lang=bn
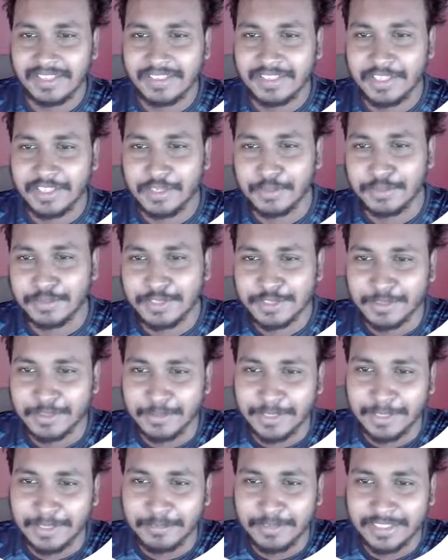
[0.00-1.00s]
কি অবস্থা
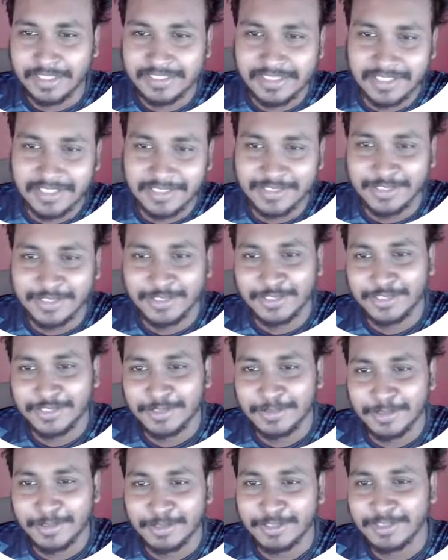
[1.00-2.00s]
সবাই কেমন আছেন আশা করি
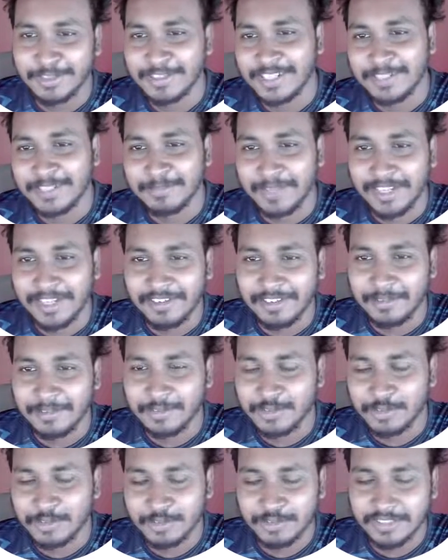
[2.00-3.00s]
সবাই অনেক অনেক ভালো
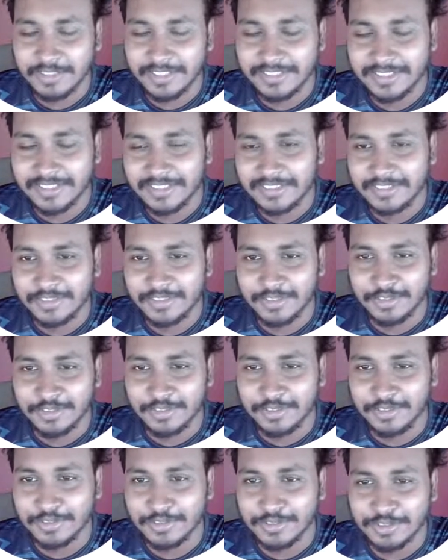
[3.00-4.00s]
এবং সুস্থ আছেন তো
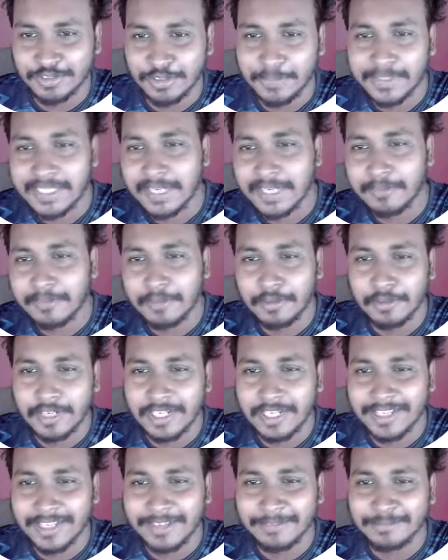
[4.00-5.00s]
সবাইকে আবার
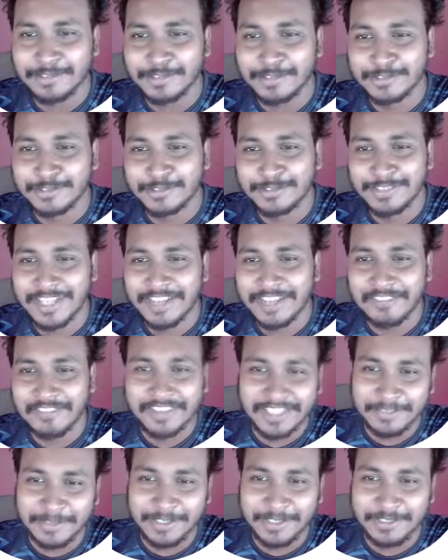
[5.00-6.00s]
ওয়েলকাম নতুন আরও
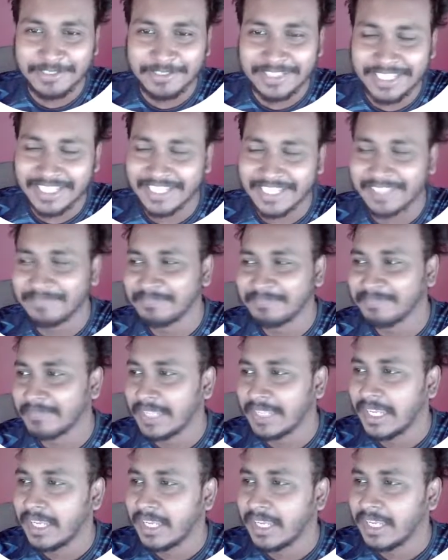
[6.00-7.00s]
একটা ভিডিওতে
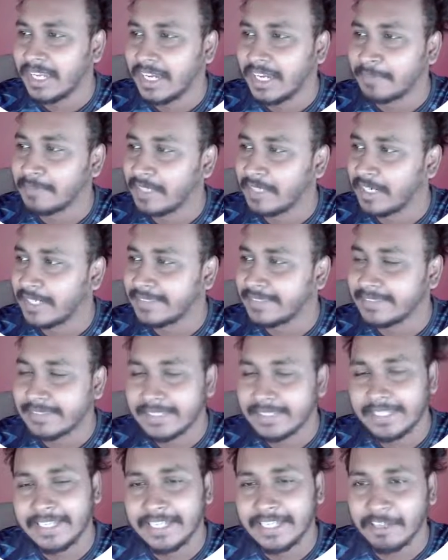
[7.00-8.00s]
আপনারা
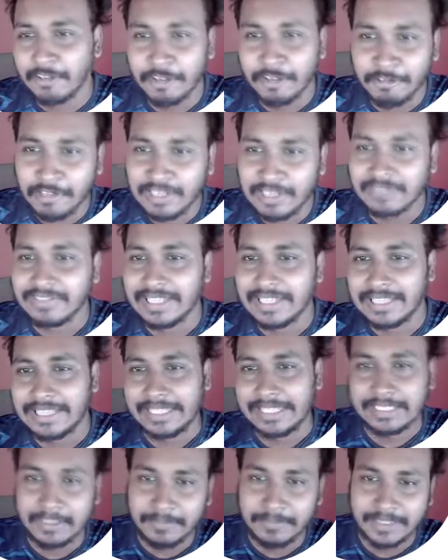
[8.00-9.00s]
স্ক্রিনে অনেকগুলো ফাইল
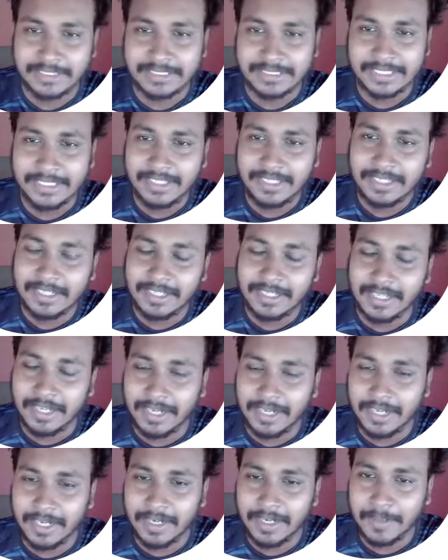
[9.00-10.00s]
দেখতে পাচ্ছেন
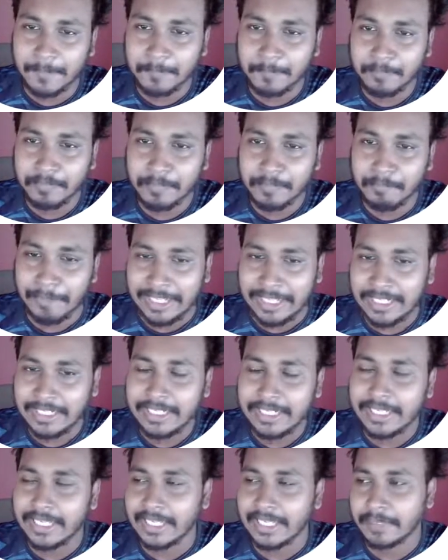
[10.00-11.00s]

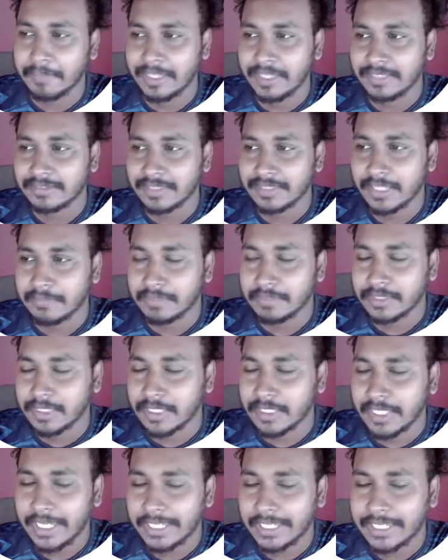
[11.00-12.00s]
মেনলি আমি আজকে
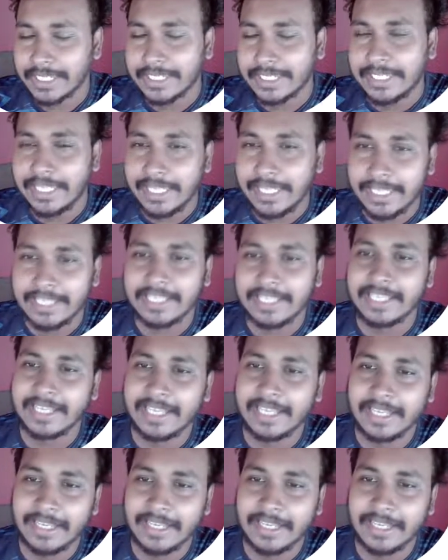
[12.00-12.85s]
আপনাদেরকে একটা ঘি নিয়ে